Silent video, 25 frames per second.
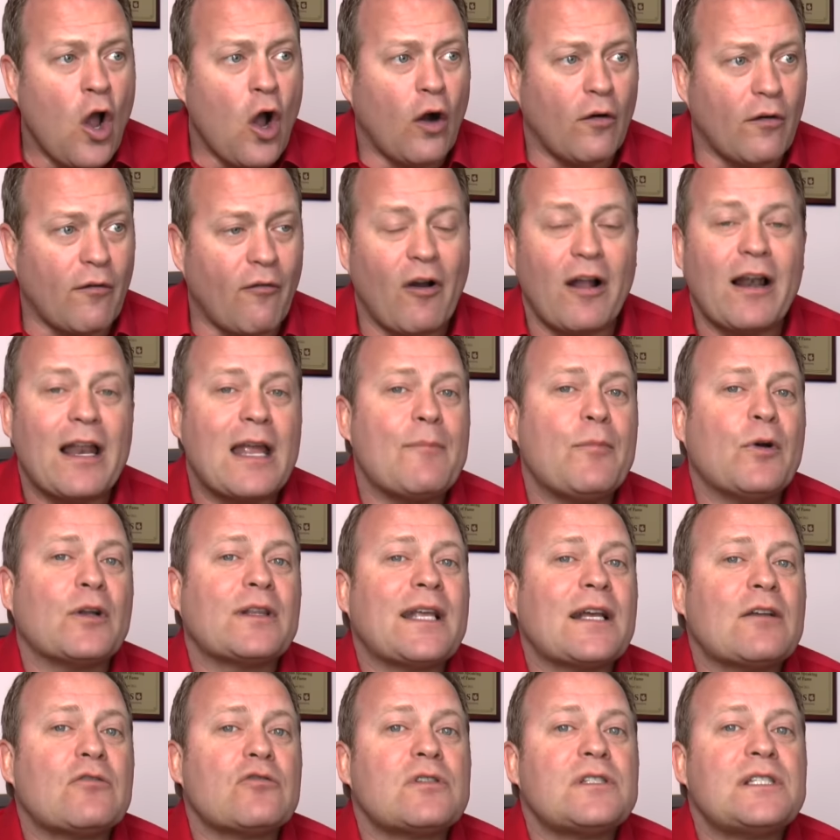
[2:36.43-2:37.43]
On va voir
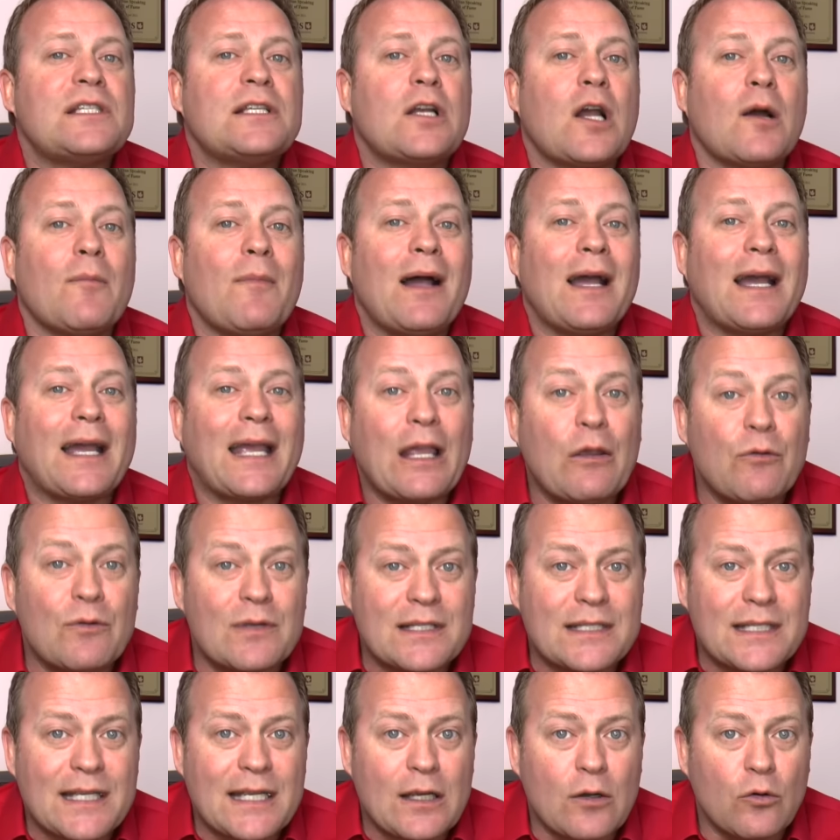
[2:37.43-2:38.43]
l'importance aussi comment
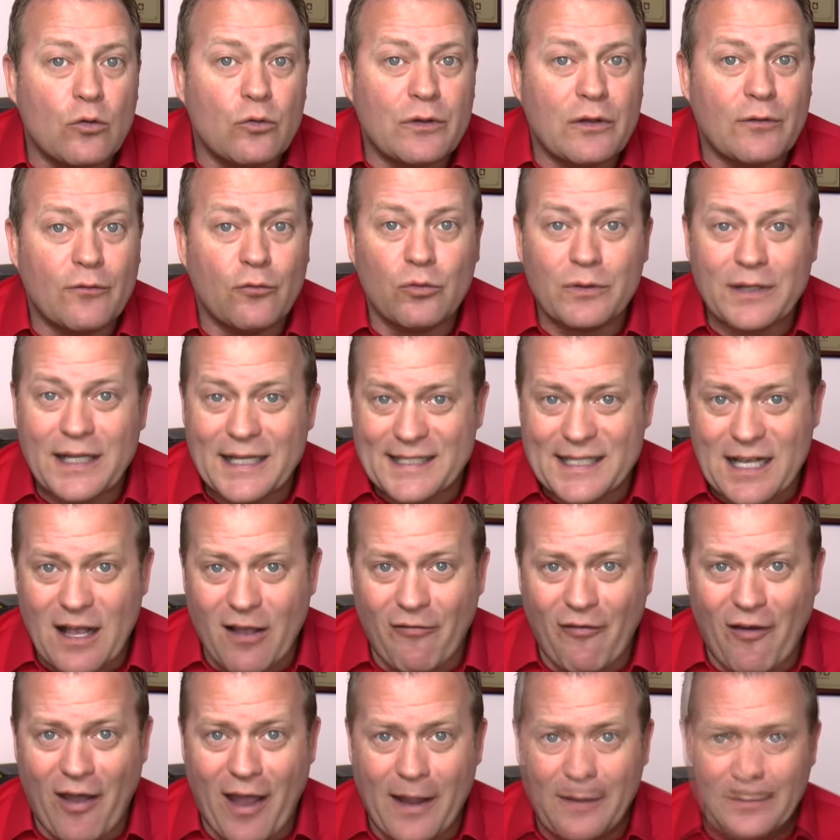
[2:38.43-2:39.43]
réussir au niveau des
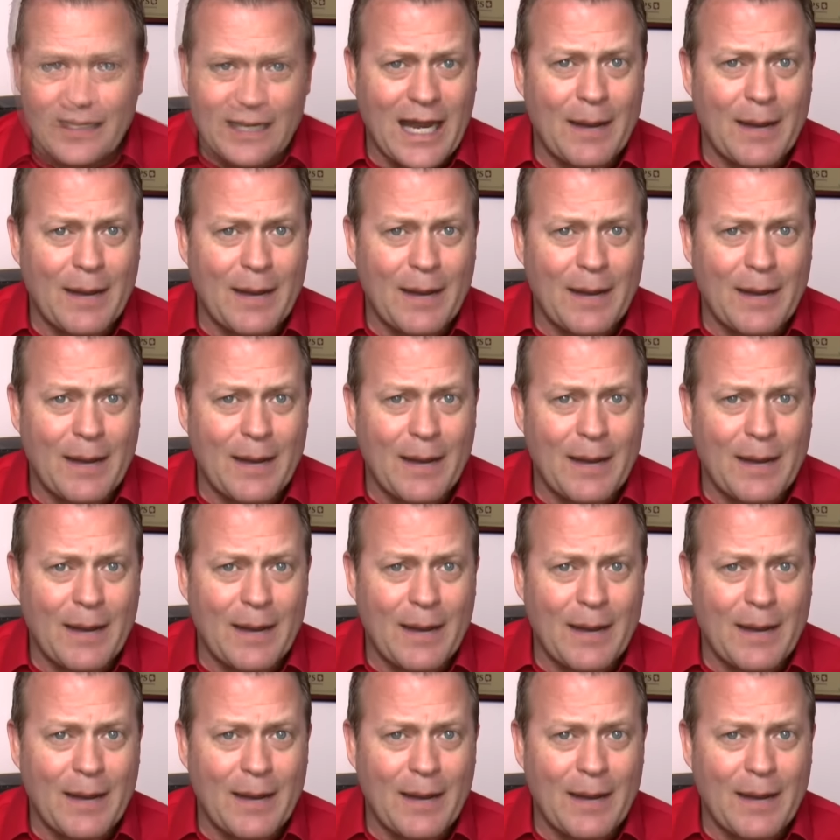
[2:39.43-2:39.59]
affaires,